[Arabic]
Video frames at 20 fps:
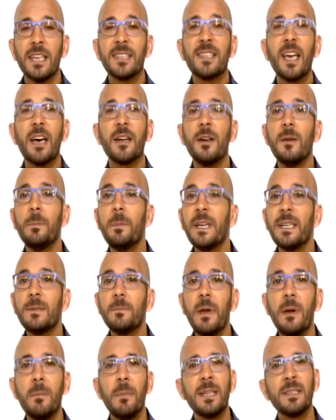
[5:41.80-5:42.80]
صار البيت
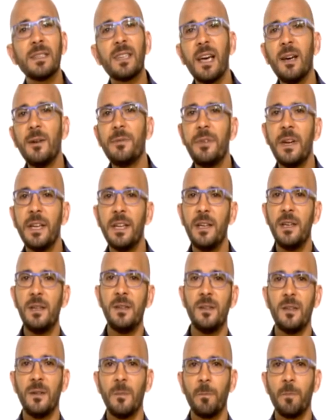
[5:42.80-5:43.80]
بالمنطقة
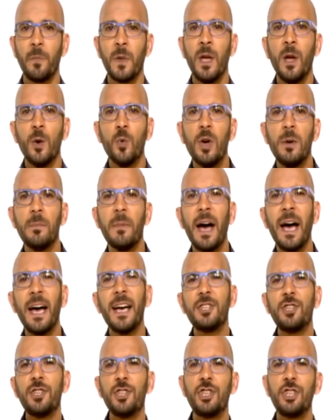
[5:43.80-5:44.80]
الفلانية
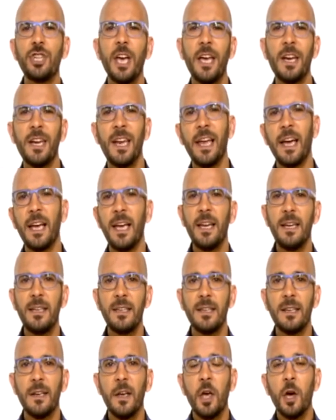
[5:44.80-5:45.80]
والمعاش الشهر
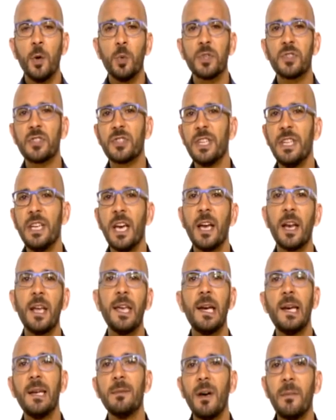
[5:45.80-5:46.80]
العالي والسيارة
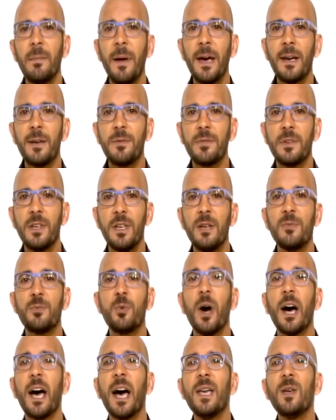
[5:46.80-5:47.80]
يلي ما بعرف كيف
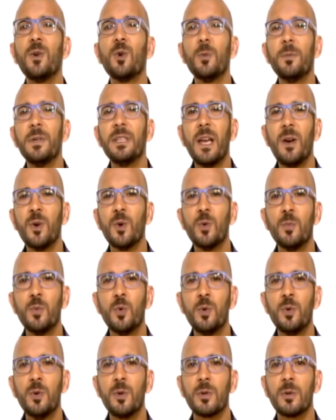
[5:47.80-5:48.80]
وغيره من
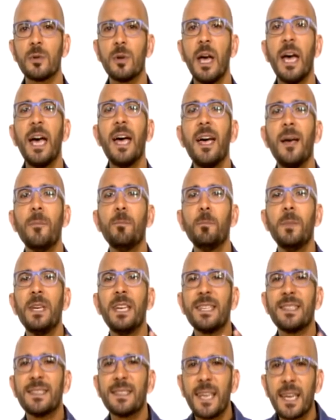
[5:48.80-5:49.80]
الأمور أهم من
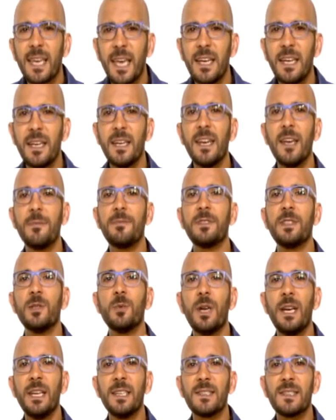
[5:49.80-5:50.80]
السكن النفسي
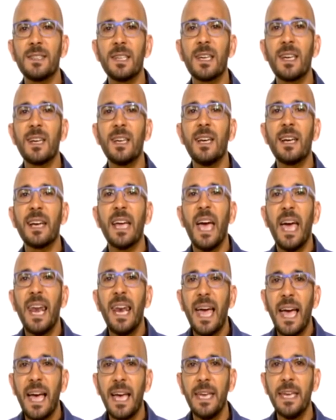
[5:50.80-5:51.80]
والاستقرار
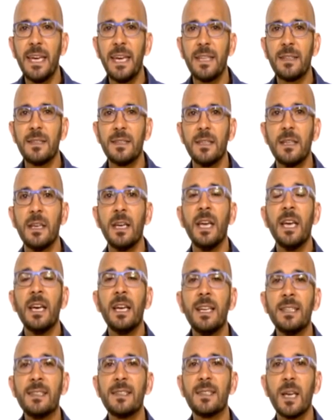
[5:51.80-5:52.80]
الحياتي
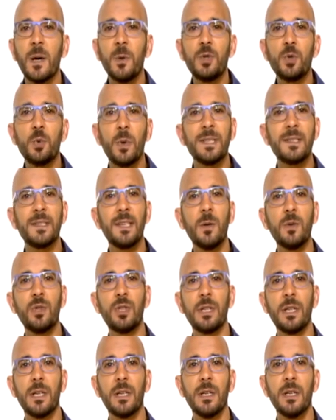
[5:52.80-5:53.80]
للزوج
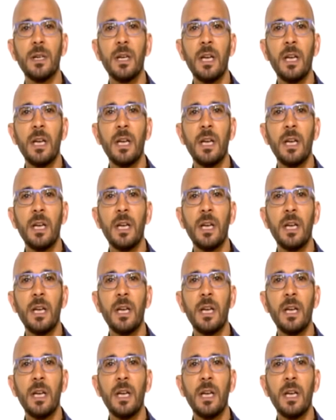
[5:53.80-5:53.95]
والزوجة